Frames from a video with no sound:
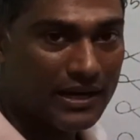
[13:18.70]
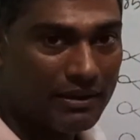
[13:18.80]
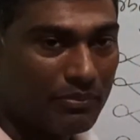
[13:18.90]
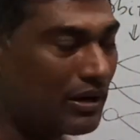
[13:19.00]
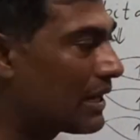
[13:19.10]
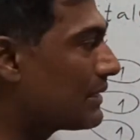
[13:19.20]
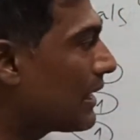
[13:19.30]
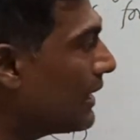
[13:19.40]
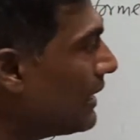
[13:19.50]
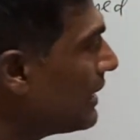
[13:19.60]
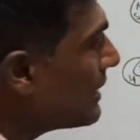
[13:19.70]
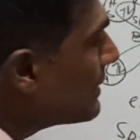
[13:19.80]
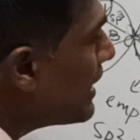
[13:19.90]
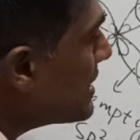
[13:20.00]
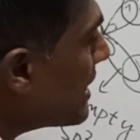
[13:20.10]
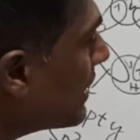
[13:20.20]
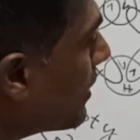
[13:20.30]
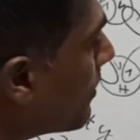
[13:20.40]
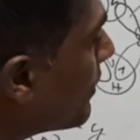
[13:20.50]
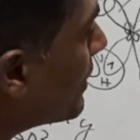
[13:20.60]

करके बॉन्ड आता है थ्री सेंटर